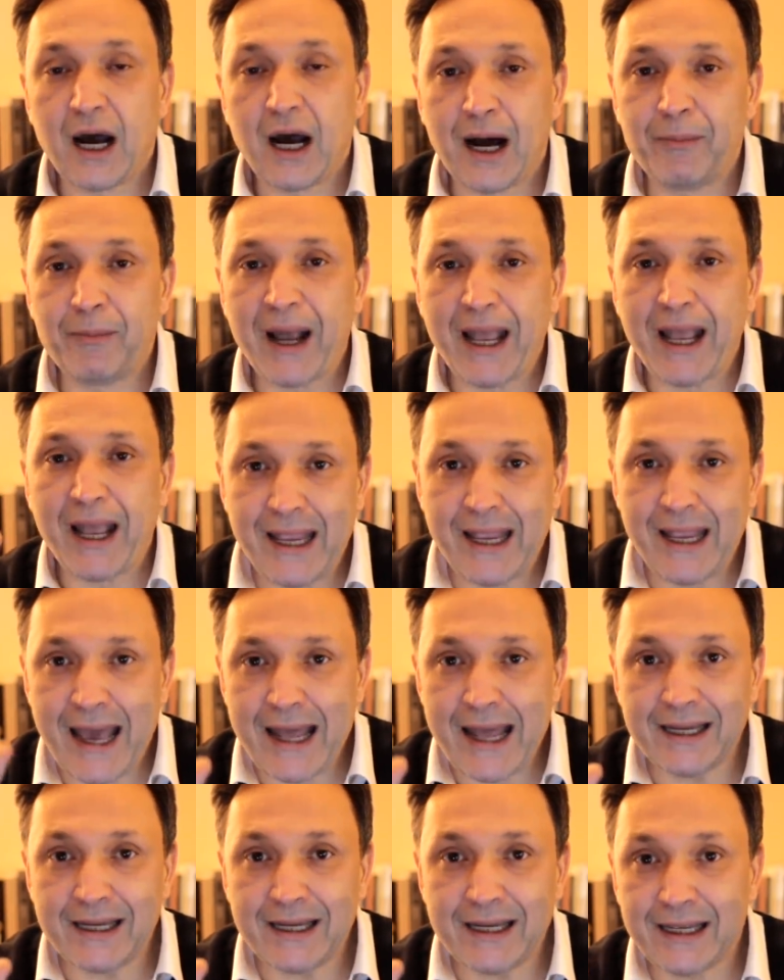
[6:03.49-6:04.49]
Ama
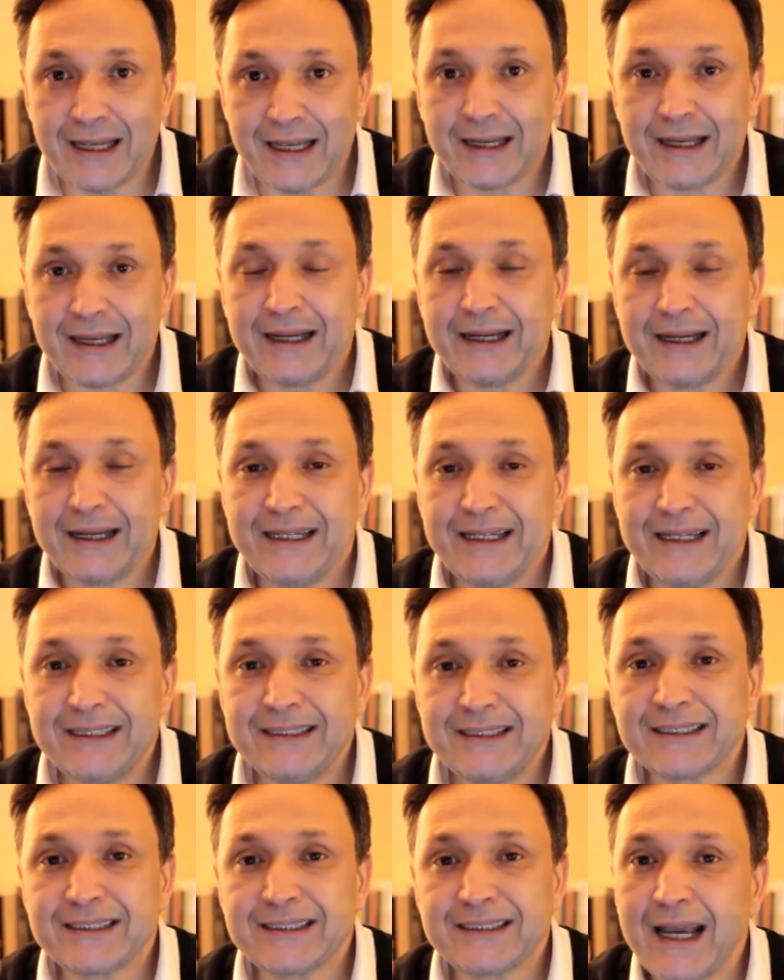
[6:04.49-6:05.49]
eğer ki
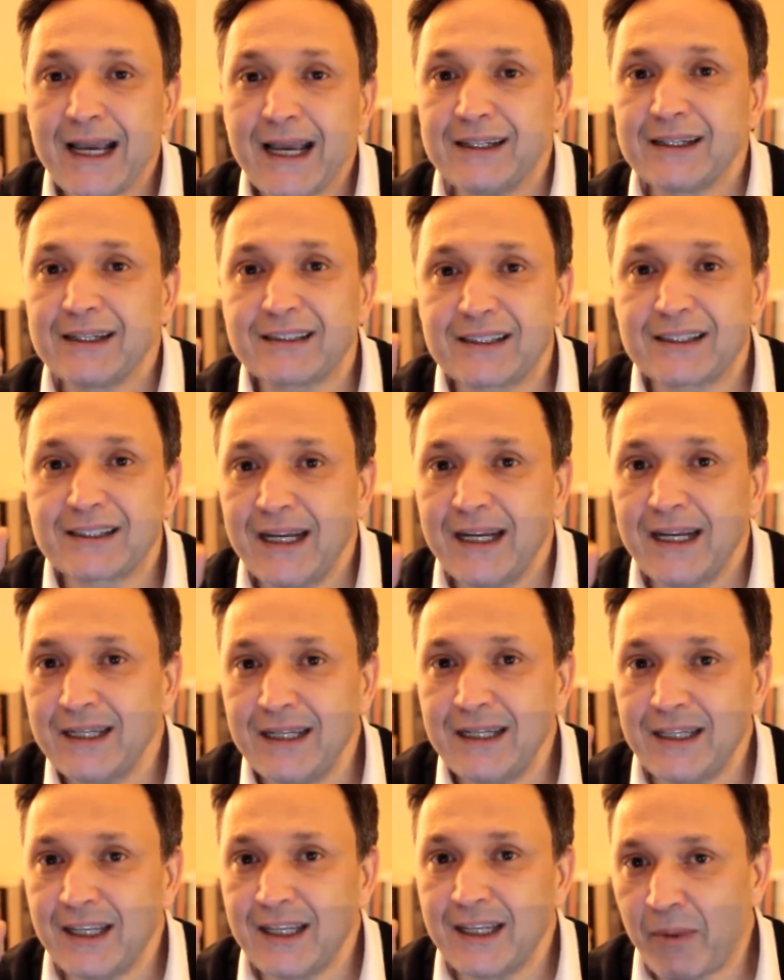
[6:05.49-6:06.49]
insider
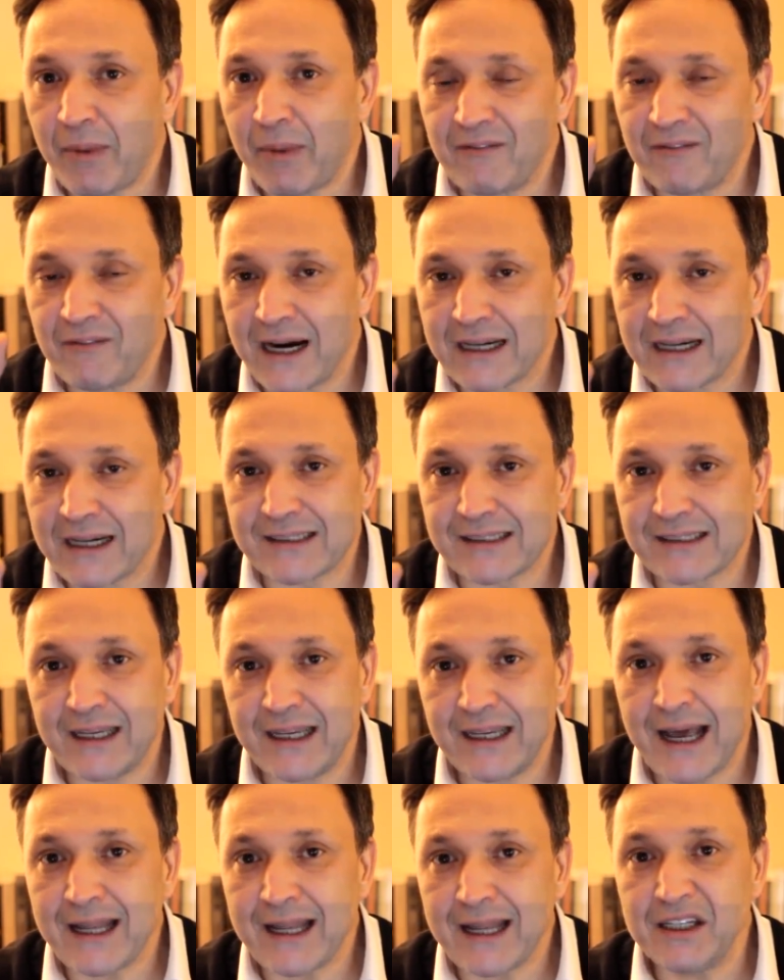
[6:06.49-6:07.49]
trading yapan varsa
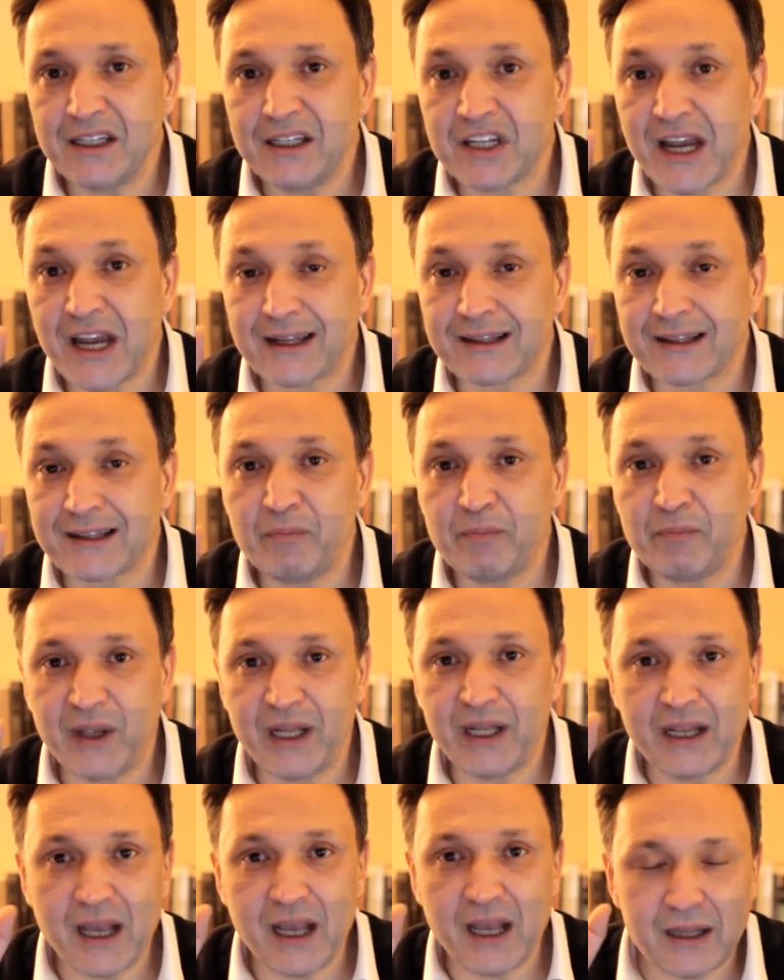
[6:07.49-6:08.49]
yani içeriden
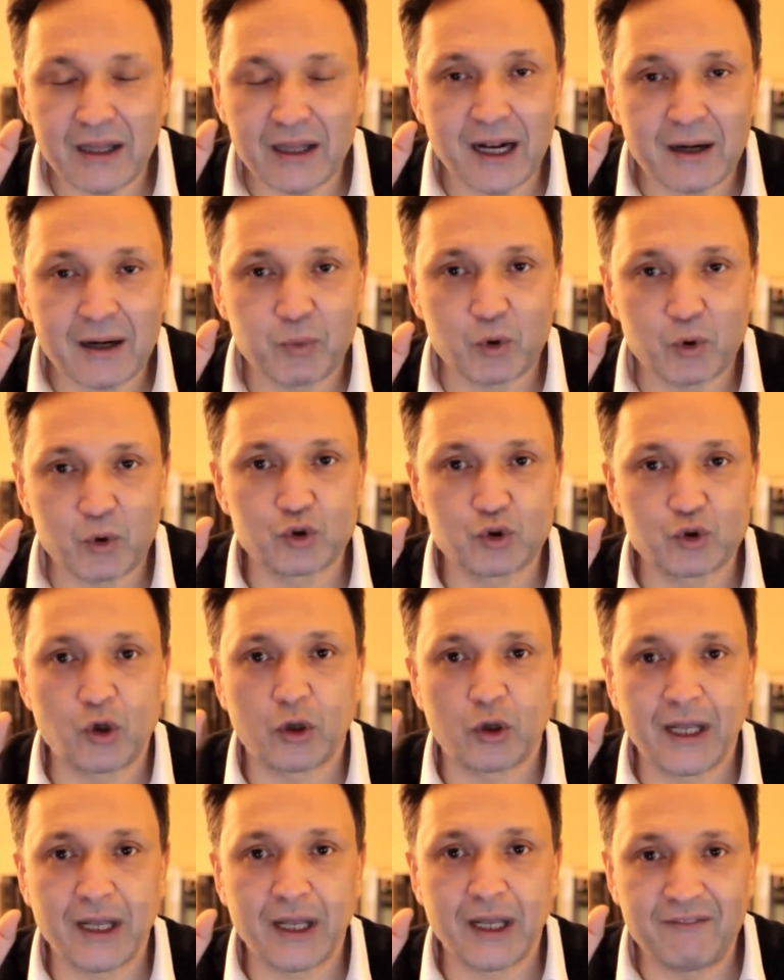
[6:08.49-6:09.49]
bilgi alarak
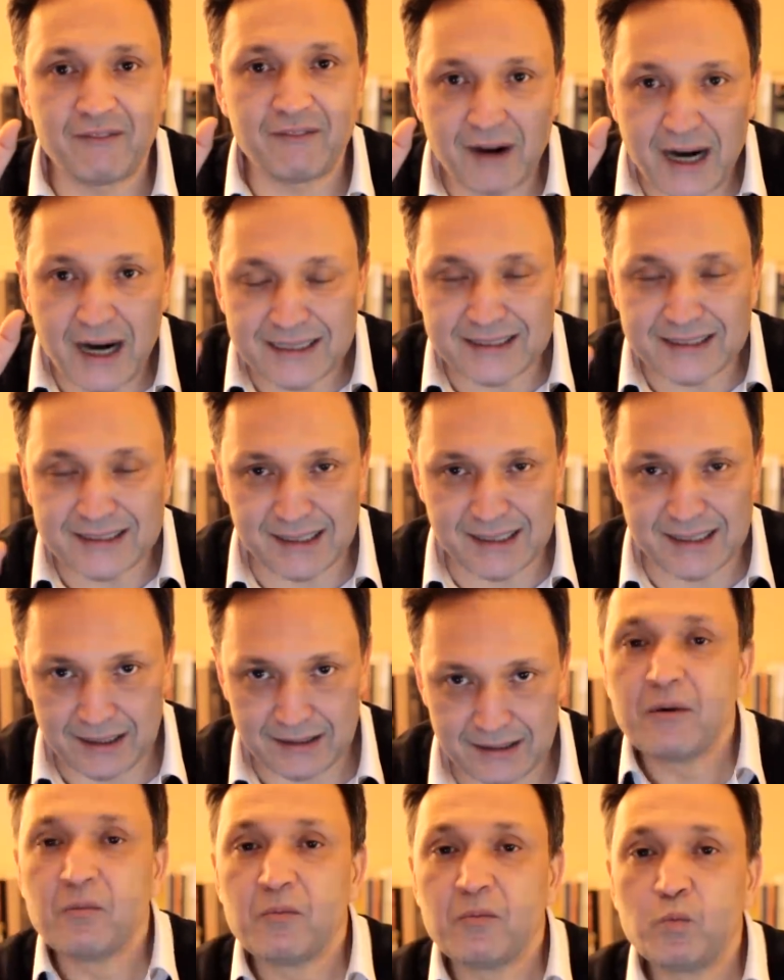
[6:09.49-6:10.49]
pozisyon alan varsa
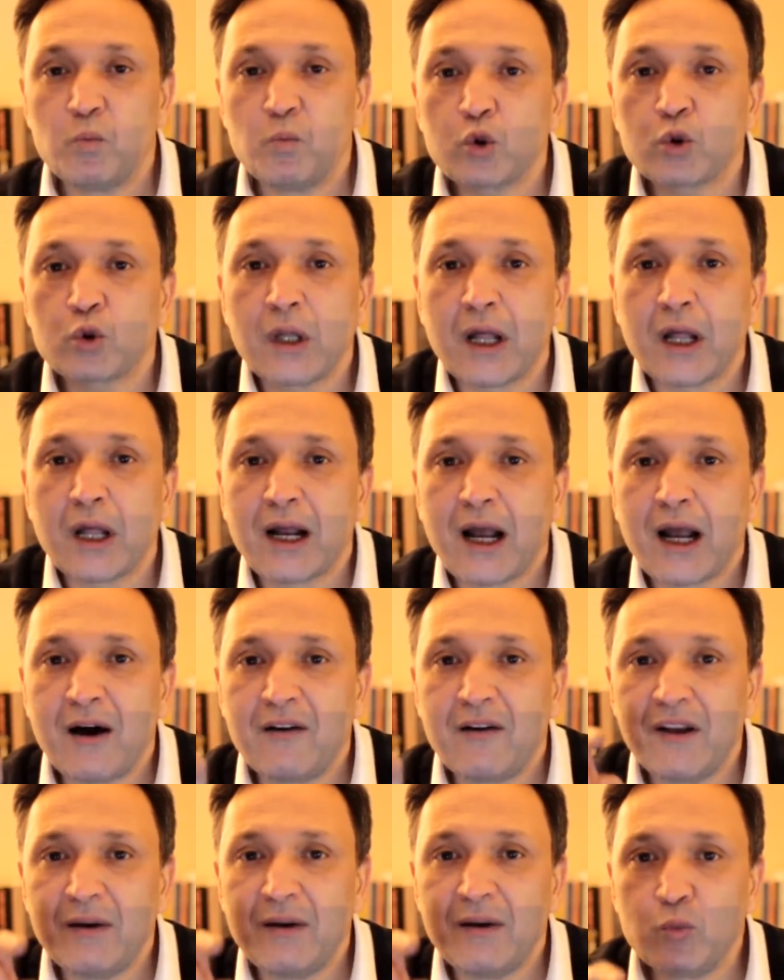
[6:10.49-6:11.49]

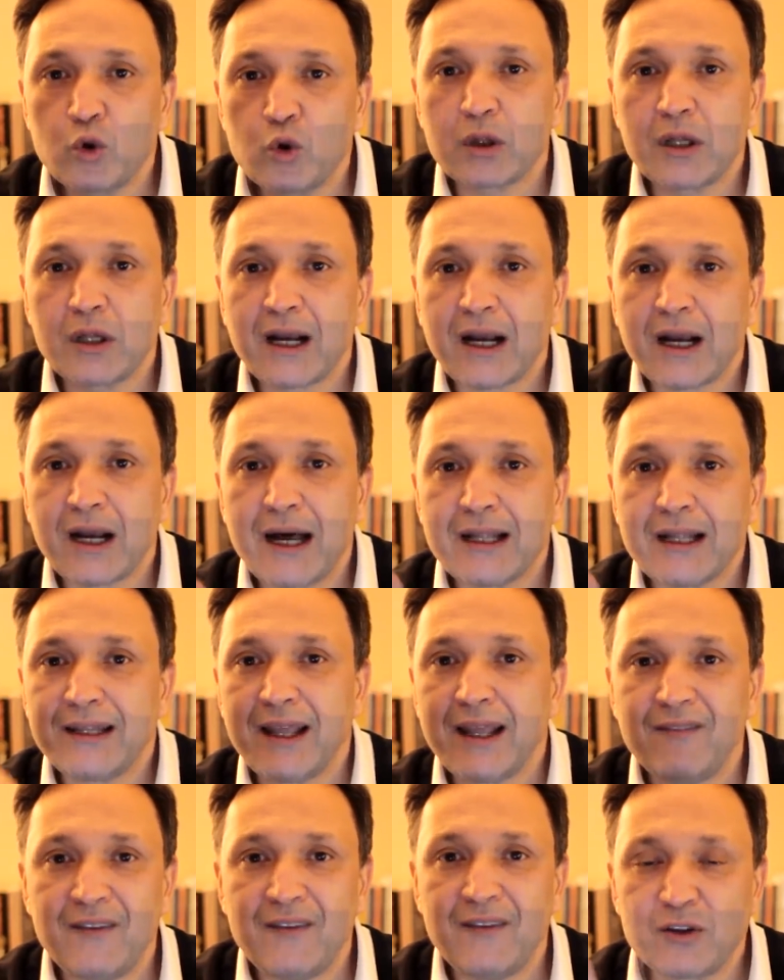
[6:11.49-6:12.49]
mutlaka ve mutlaka
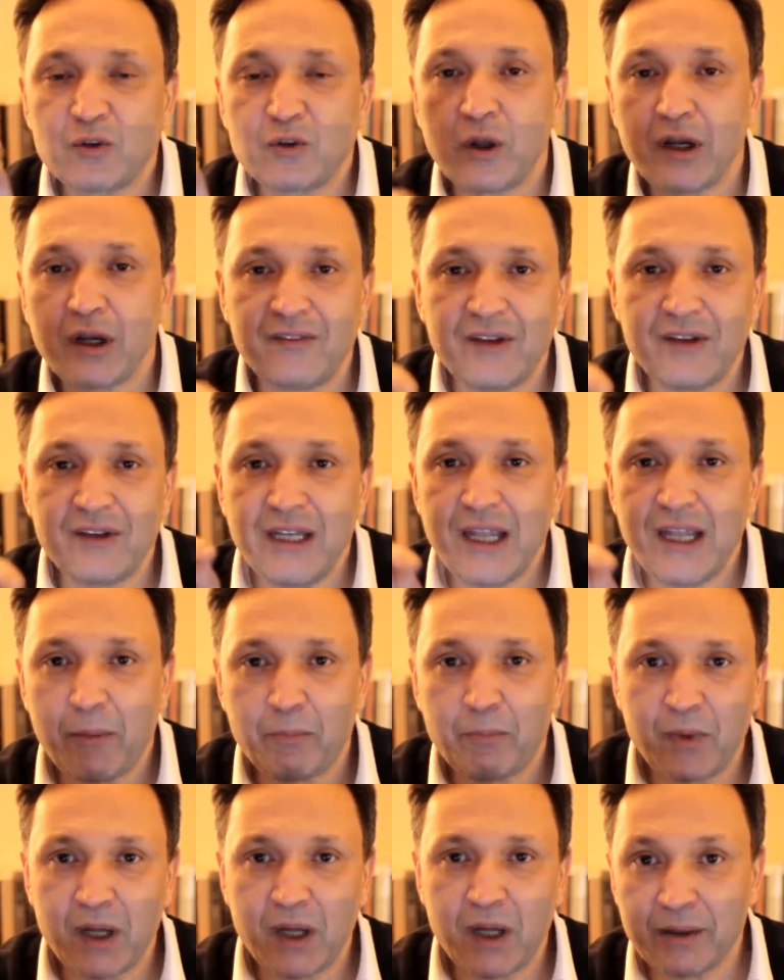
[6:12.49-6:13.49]
devlet görevini
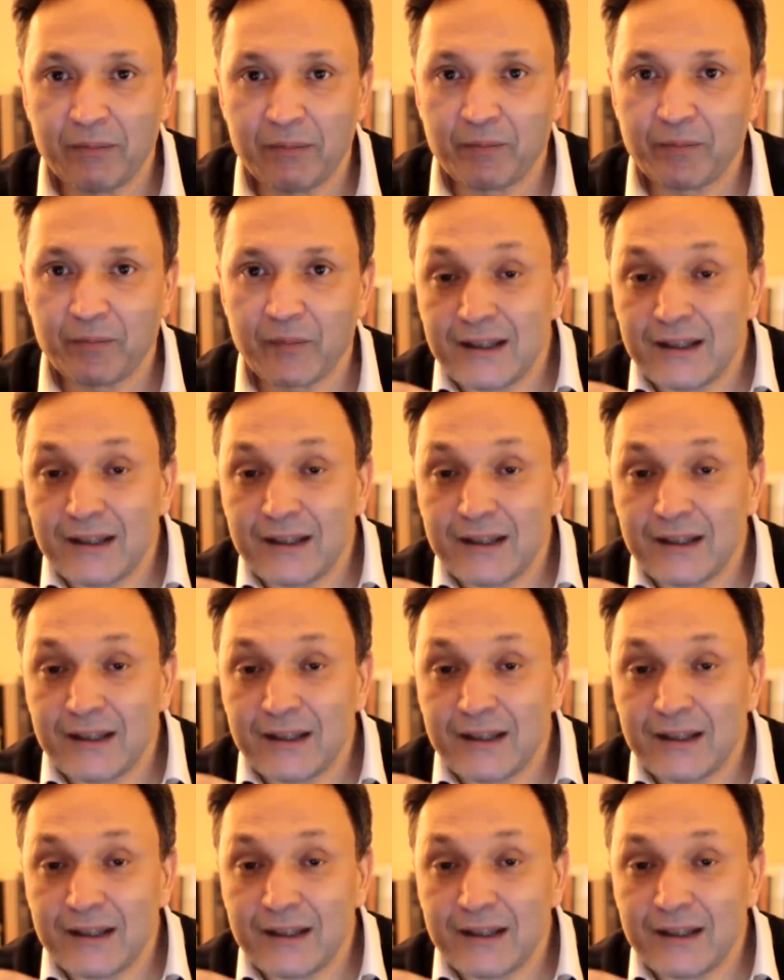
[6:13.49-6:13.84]
yapmalı.